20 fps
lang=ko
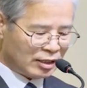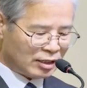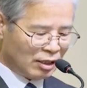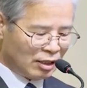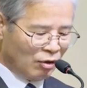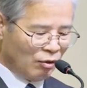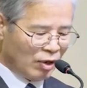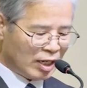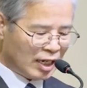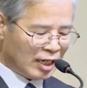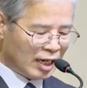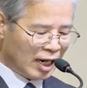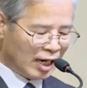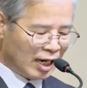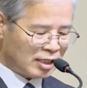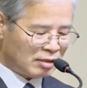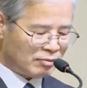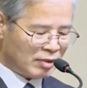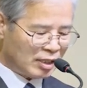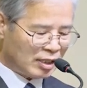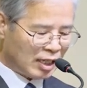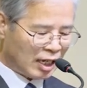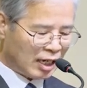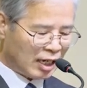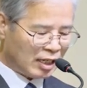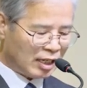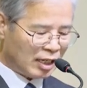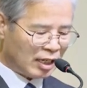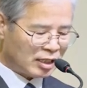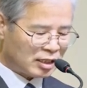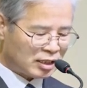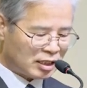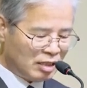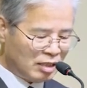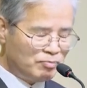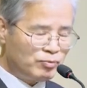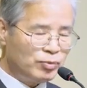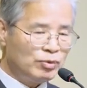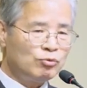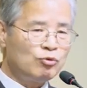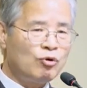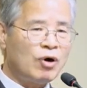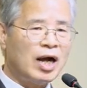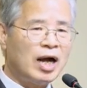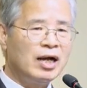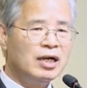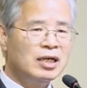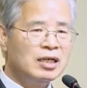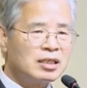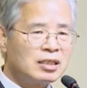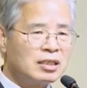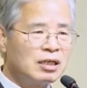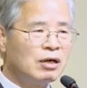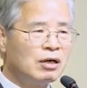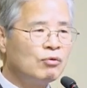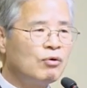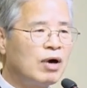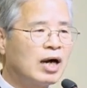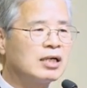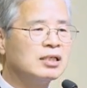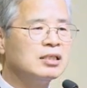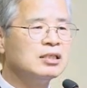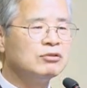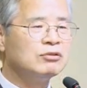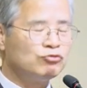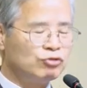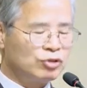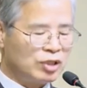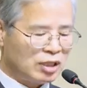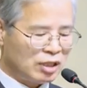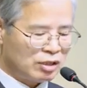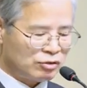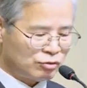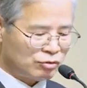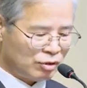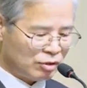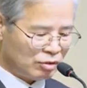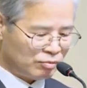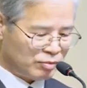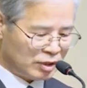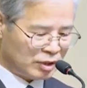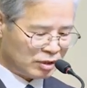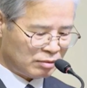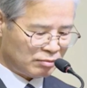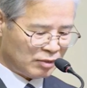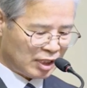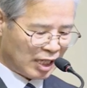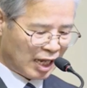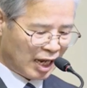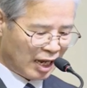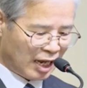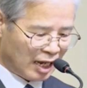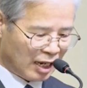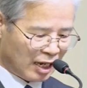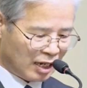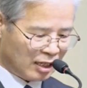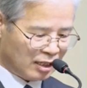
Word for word: 영원한 하나님의 나라의 기쁨과 영광을 누리게 될 줄로 믿습니다.